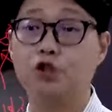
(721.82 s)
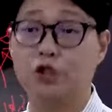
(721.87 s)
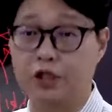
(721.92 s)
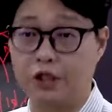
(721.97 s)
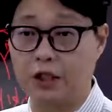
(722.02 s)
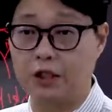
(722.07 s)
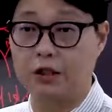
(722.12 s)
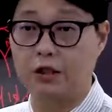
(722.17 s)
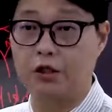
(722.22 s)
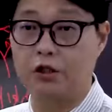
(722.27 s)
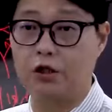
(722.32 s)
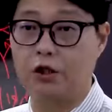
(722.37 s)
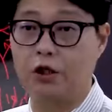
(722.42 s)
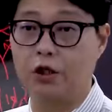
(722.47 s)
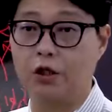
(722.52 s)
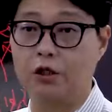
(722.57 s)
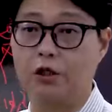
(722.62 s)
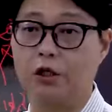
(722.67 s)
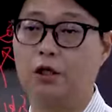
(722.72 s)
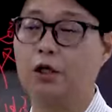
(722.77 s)
수 있다는
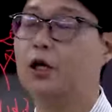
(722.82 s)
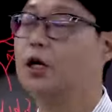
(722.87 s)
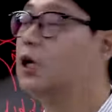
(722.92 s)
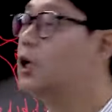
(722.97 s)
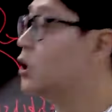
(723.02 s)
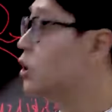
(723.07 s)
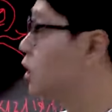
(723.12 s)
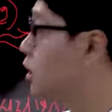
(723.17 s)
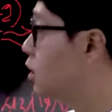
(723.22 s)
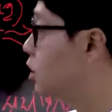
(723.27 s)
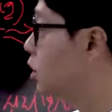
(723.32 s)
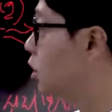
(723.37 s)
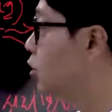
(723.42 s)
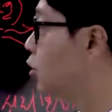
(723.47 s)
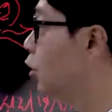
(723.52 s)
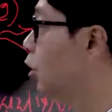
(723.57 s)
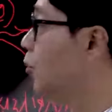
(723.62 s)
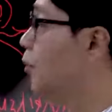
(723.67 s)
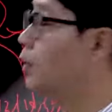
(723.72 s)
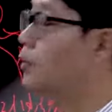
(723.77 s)
거죠. 그래서 진정
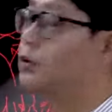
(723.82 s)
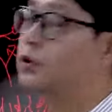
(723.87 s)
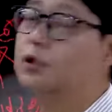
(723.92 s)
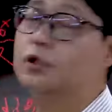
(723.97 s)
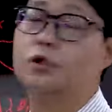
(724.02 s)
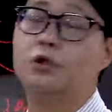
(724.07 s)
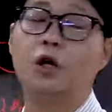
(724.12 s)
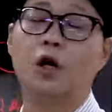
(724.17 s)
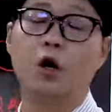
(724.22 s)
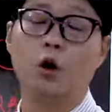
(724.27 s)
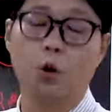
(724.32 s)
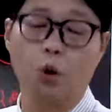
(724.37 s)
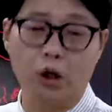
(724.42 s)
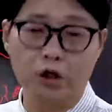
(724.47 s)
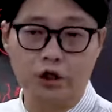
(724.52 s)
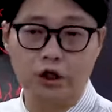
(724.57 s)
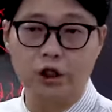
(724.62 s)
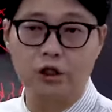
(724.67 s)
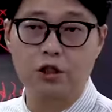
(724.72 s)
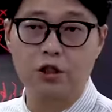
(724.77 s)
소위법은
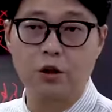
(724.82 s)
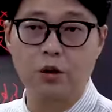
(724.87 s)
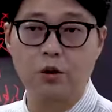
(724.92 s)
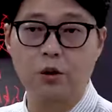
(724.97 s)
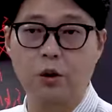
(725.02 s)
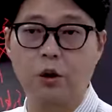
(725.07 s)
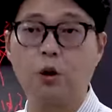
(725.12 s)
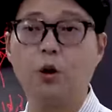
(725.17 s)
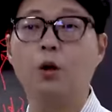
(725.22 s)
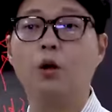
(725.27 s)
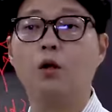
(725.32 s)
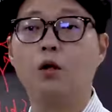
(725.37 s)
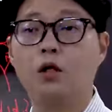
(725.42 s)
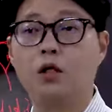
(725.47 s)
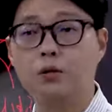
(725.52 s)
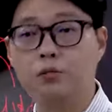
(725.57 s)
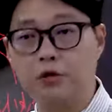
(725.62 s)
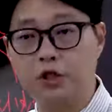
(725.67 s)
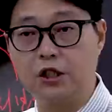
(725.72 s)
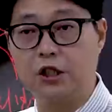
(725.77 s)
원칙적으로
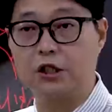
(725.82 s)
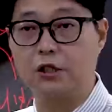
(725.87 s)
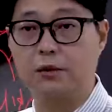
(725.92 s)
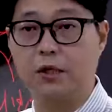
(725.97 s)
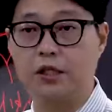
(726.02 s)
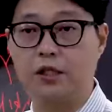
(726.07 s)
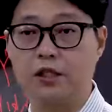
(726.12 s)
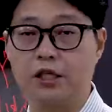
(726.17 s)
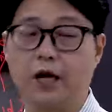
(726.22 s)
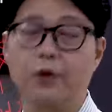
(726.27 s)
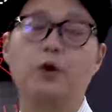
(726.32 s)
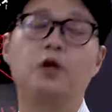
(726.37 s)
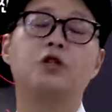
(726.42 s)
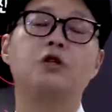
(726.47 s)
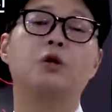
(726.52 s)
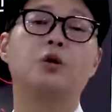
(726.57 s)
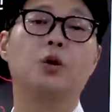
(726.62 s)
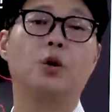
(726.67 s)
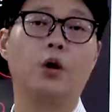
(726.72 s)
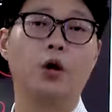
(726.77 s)
금지되지만
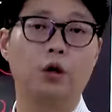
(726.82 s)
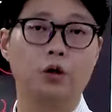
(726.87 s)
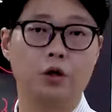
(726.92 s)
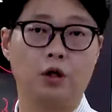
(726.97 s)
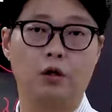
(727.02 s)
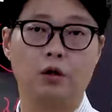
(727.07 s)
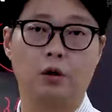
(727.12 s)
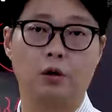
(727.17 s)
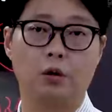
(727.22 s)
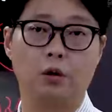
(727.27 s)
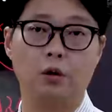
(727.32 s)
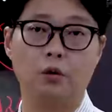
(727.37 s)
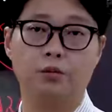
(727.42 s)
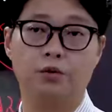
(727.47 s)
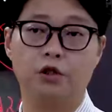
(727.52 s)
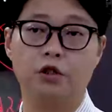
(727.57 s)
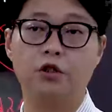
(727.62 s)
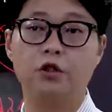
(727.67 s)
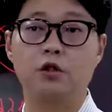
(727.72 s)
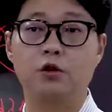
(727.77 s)
예외적으로 허용되는 거고
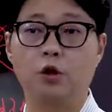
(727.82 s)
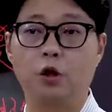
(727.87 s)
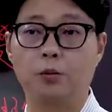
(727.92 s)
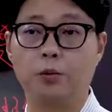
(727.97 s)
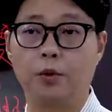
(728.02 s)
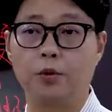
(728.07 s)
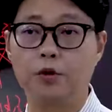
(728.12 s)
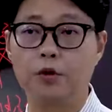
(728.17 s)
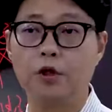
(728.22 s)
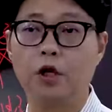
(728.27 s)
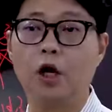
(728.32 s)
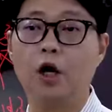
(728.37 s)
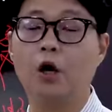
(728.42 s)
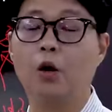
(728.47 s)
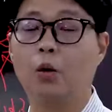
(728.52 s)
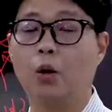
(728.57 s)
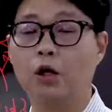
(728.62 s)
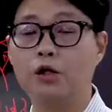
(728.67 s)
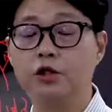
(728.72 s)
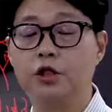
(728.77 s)
부진정 소유법은
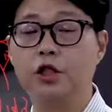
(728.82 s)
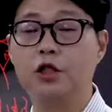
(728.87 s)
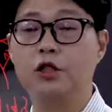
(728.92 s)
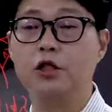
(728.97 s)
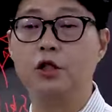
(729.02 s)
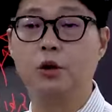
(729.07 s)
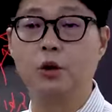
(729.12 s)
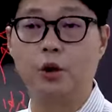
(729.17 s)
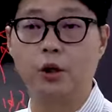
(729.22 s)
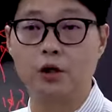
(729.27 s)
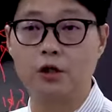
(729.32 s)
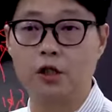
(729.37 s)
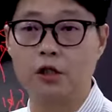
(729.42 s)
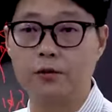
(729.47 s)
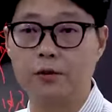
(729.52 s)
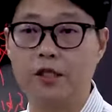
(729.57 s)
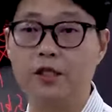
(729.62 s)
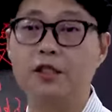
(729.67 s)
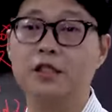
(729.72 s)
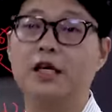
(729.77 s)
원칙적으로
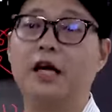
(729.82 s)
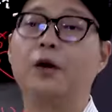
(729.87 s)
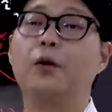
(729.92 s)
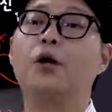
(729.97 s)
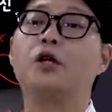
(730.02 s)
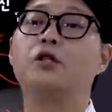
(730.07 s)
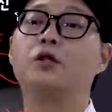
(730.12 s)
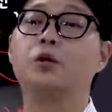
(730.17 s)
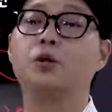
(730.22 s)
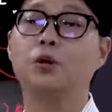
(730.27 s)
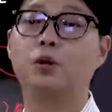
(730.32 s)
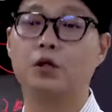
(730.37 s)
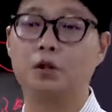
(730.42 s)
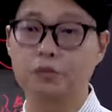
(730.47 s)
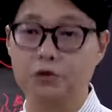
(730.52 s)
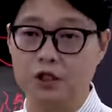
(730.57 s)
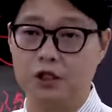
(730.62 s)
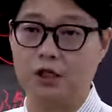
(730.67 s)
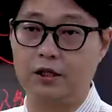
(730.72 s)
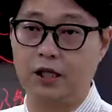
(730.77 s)
허용되지만 예외적으로
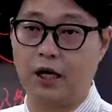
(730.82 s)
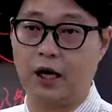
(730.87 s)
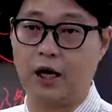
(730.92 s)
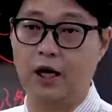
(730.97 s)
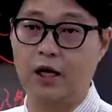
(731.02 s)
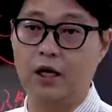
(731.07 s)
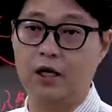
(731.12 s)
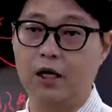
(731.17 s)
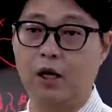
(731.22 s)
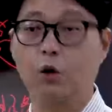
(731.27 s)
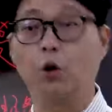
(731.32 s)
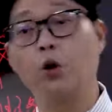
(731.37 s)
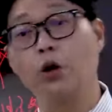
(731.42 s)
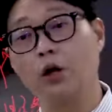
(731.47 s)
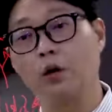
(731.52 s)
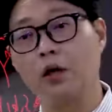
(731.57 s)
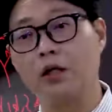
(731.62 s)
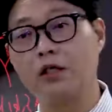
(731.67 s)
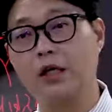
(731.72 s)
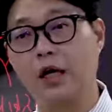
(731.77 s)
금지된다. 그러니까
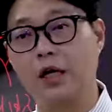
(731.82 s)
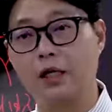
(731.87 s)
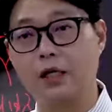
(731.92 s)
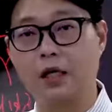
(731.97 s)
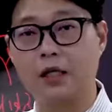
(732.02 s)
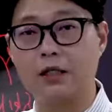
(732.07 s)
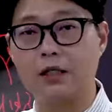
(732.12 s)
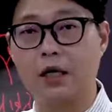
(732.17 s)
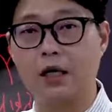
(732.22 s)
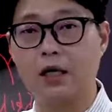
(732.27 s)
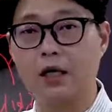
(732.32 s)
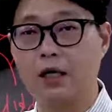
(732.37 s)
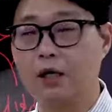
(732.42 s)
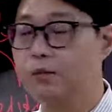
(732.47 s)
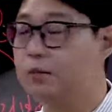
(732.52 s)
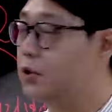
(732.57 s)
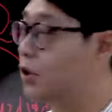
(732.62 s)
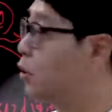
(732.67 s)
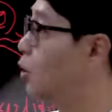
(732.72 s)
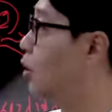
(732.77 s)
공익과 사익을 항상
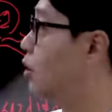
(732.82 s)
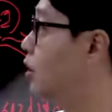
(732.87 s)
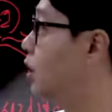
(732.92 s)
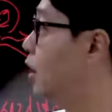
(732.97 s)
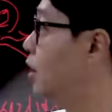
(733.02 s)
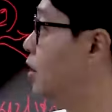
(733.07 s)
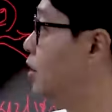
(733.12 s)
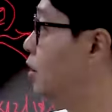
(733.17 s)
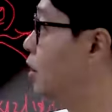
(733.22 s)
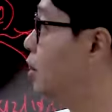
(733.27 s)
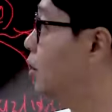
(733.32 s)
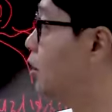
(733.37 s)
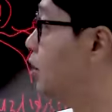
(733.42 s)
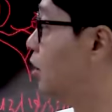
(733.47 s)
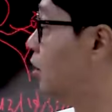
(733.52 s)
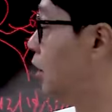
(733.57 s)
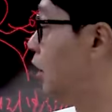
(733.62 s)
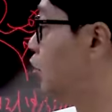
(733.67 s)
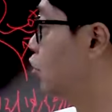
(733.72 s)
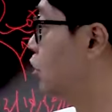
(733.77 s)
비교협력하는 거
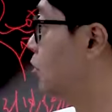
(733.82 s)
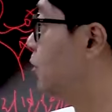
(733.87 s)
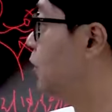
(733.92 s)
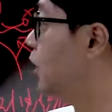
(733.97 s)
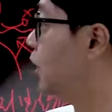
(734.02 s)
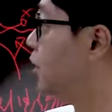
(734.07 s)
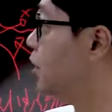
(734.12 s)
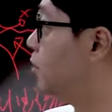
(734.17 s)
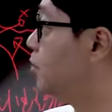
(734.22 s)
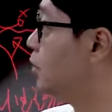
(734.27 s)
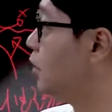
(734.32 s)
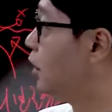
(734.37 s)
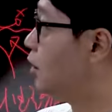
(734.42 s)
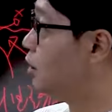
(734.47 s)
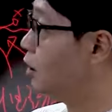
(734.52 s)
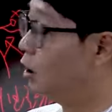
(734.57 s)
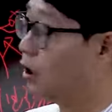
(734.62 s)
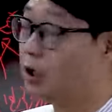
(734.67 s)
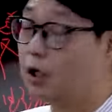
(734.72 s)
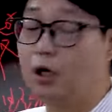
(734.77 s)
기억해 두시면 되겠습니다.
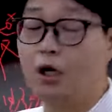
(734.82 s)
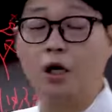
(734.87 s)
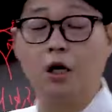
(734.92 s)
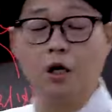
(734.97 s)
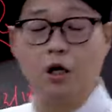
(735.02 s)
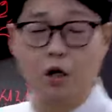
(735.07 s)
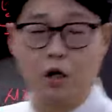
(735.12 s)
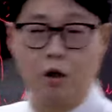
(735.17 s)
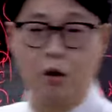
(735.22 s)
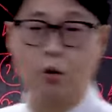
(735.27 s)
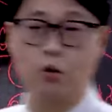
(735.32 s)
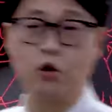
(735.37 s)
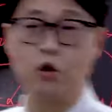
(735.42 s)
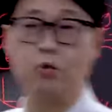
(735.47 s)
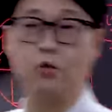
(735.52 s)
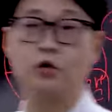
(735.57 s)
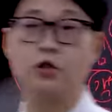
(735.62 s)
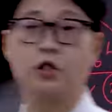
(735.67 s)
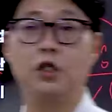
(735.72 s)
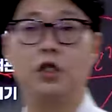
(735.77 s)
그래서 어, 오늘
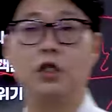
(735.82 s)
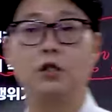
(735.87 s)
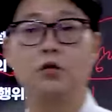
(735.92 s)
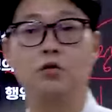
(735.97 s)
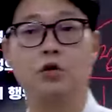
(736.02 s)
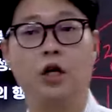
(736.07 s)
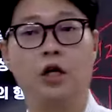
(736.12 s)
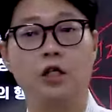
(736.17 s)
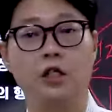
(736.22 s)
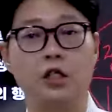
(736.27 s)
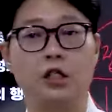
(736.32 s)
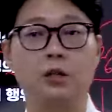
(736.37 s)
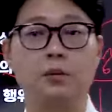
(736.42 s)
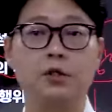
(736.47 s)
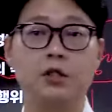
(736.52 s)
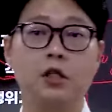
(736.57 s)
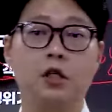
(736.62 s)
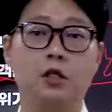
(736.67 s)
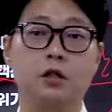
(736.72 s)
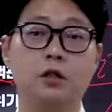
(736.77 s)
문제는 우리가
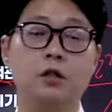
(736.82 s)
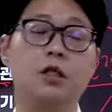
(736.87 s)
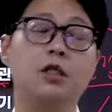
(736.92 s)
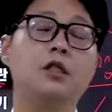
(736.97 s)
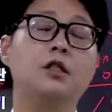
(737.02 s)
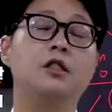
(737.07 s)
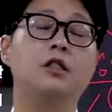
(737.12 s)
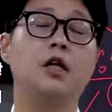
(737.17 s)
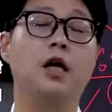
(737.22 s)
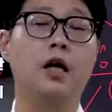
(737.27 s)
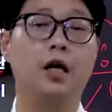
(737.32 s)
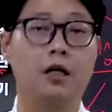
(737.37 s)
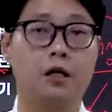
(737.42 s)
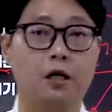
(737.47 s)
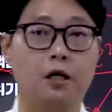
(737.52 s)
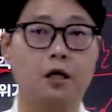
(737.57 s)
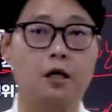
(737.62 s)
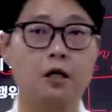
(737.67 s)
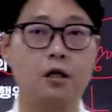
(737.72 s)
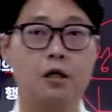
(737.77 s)
22년
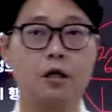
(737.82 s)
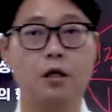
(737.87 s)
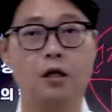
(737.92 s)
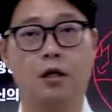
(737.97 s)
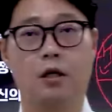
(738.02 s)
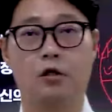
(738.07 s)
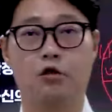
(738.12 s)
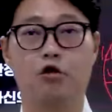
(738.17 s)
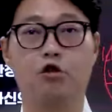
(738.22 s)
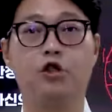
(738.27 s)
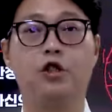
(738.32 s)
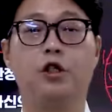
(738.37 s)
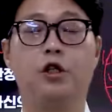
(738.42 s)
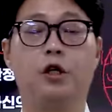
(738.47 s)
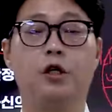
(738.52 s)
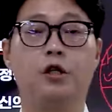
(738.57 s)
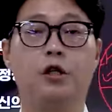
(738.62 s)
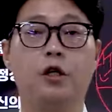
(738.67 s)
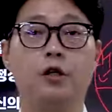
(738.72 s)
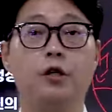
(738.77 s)
1차에서 어,
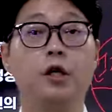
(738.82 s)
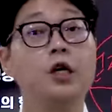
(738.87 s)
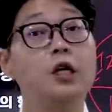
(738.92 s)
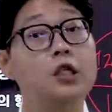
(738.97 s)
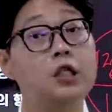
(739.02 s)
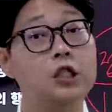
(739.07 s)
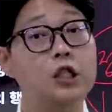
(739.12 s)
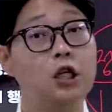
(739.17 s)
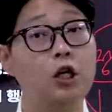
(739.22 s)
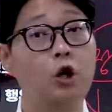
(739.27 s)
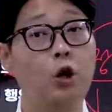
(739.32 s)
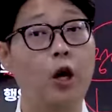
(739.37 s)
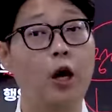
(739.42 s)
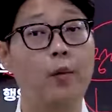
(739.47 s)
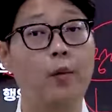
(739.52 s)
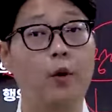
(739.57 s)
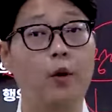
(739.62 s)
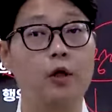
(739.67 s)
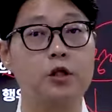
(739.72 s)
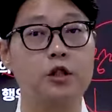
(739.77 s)
출제되었던
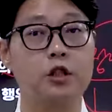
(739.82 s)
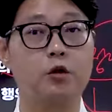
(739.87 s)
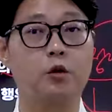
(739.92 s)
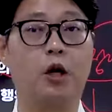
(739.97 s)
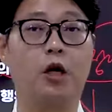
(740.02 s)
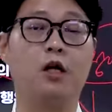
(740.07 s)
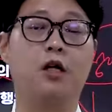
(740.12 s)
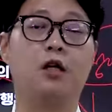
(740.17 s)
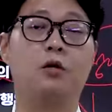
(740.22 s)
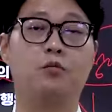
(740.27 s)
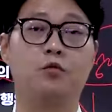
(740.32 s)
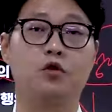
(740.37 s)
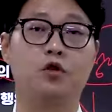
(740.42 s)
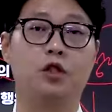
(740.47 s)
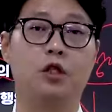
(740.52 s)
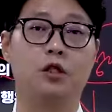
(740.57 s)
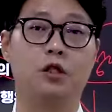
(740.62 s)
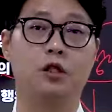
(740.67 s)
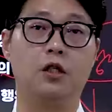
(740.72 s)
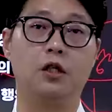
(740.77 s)
신뢰보험칙 관련
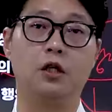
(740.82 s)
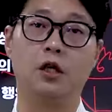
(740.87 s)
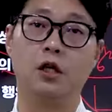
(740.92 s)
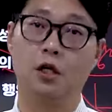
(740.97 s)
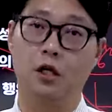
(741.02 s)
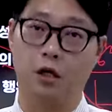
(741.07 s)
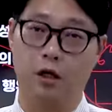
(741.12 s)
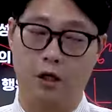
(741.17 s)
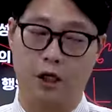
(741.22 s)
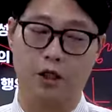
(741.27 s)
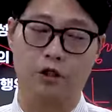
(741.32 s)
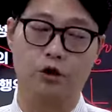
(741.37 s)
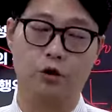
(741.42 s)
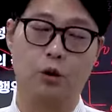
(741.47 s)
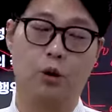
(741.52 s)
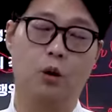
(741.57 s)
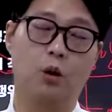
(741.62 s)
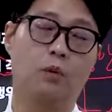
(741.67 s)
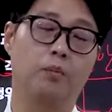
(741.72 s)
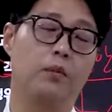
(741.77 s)
문제들을 어,
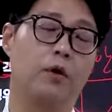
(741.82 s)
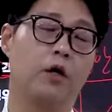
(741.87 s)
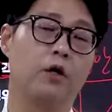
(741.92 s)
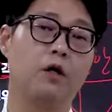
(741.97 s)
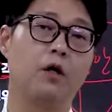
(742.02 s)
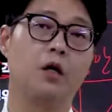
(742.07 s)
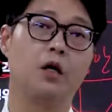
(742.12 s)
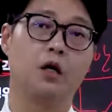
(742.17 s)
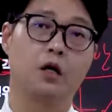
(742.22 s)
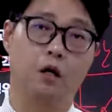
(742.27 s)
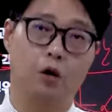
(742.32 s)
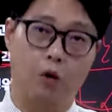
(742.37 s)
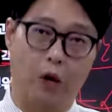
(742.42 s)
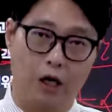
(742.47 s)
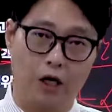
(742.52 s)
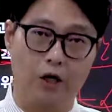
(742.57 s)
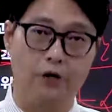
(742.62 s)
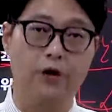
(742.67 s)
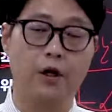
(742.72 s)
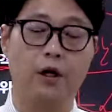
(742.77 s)
가지고 한번
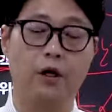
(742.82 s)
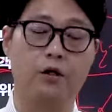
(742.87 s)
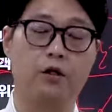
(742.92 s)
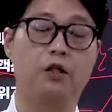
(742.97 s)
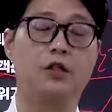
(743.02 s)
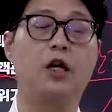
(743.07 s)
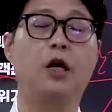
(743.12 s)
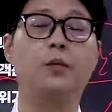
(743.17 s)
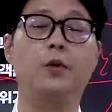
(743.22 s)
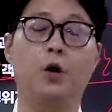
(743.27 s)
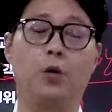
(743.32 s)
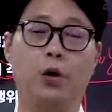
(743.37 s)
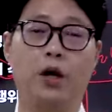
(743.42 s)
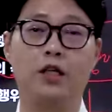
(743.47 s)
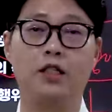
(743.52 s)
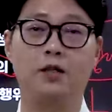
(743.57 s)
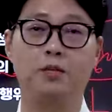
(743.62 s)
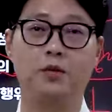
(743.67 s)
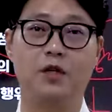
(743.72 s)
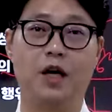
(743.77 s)
관련된 것들을
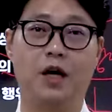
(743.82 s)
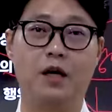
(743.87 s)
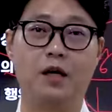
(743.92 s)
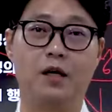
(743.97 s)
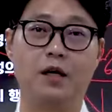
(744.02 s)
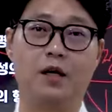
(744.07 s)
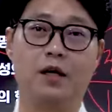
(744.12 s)
살펴보았습니다.